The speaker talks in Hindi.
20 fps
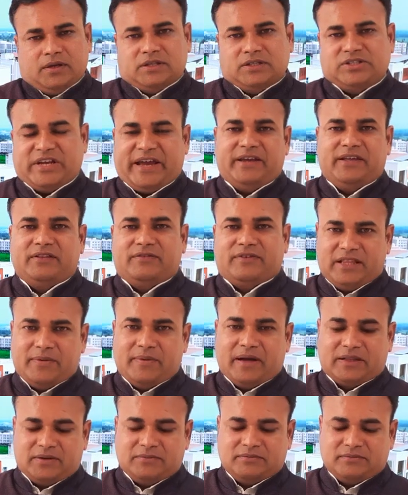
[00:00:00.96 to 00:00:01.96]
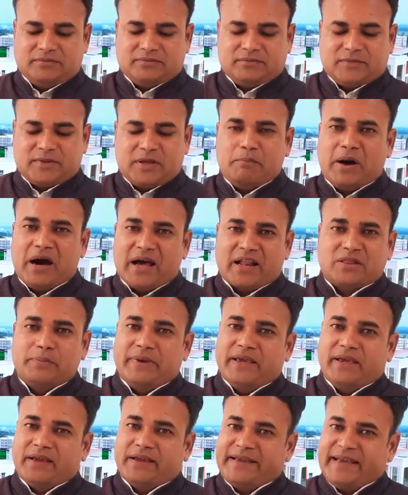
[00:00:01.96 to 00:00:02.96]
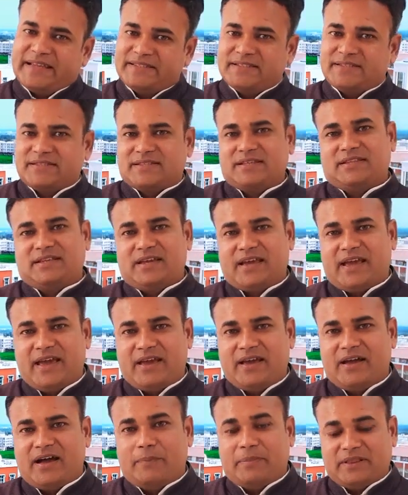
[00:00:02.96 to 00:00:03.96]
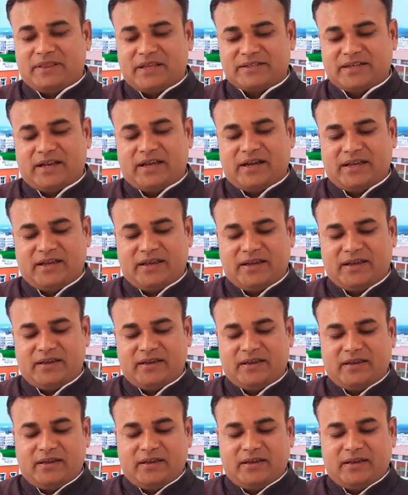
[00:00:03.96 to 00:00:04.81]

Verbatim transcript: जय हिंद वंदे मातरम भारत में कैसी स्थिति है आप अंदाजा लगाइए